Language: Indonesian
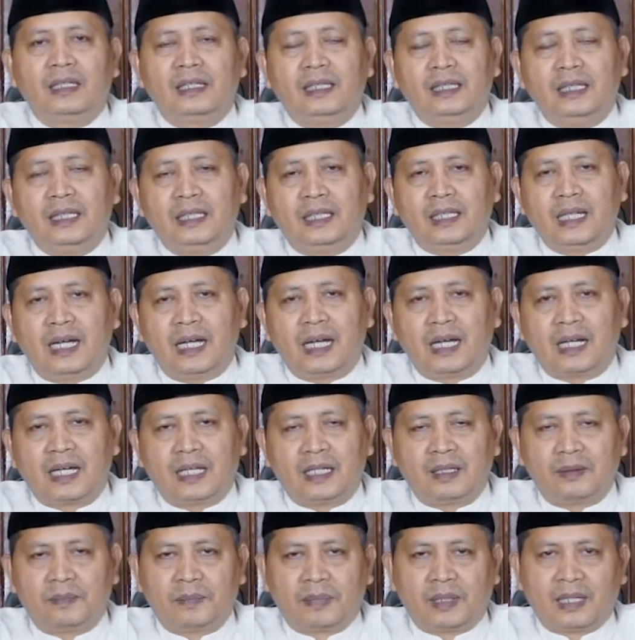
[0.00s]
tidak
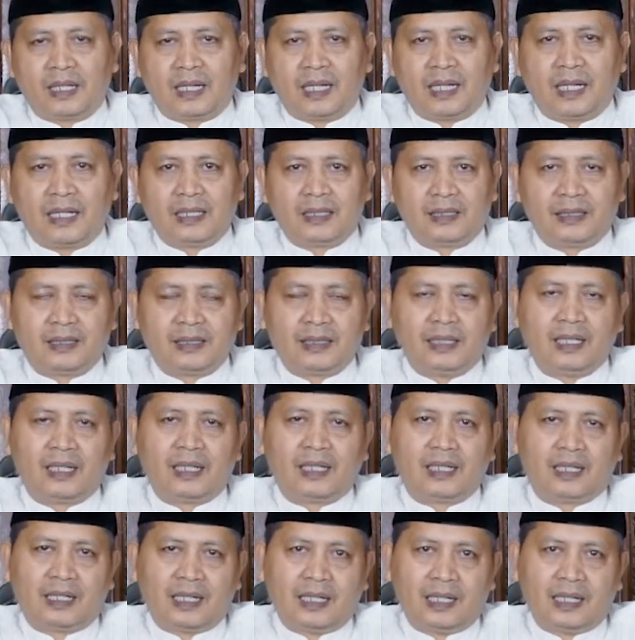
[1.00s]
akan pernah
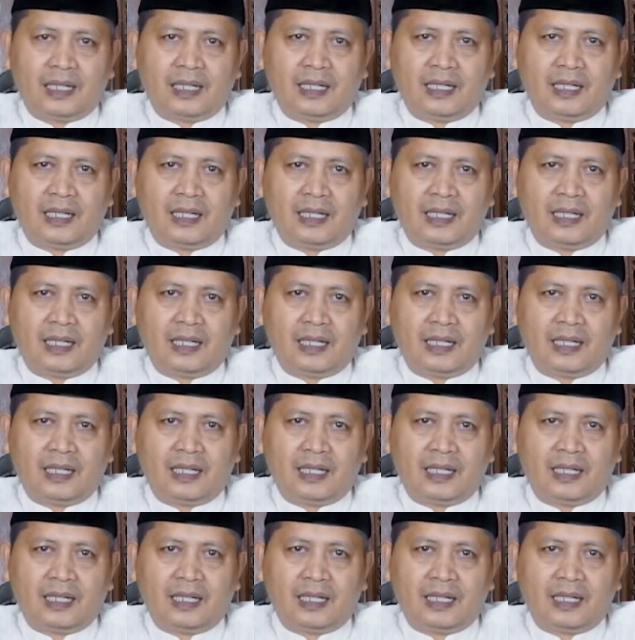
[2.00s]
sirna